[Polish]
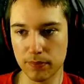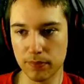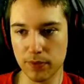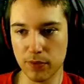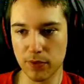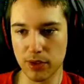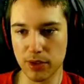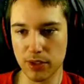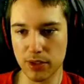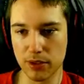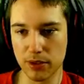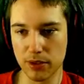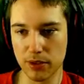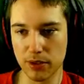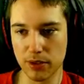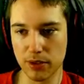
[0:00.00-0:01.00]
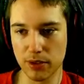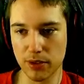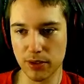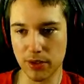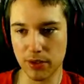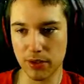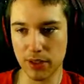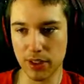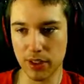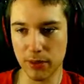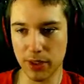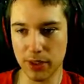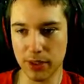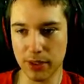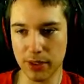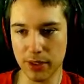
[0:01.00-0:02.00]
Już co, to, to co ty
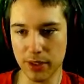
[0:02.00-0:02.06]
dałaś,